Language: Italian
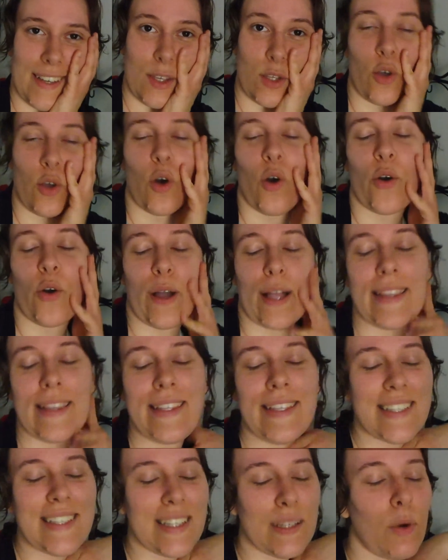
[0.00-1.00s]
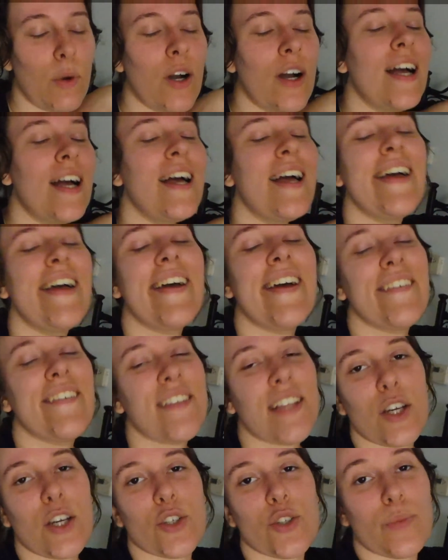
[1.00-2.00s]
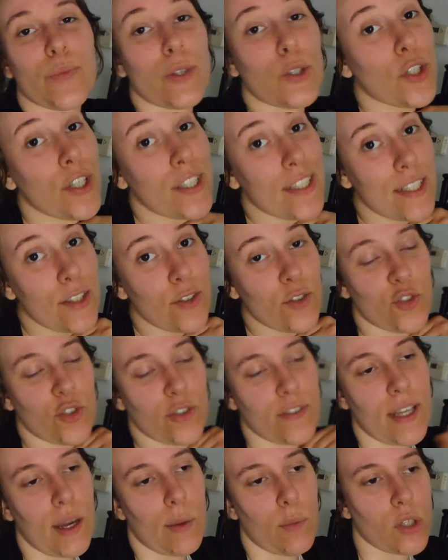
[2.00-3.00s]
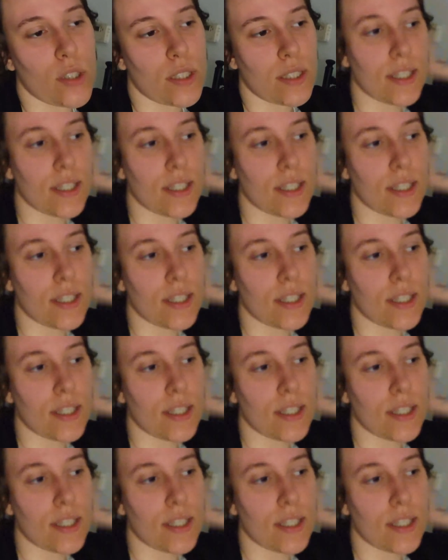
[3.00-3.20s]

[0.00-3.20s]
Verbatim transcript: che sono un po' caldissimo vi lascio un bacione noi ci vediamo al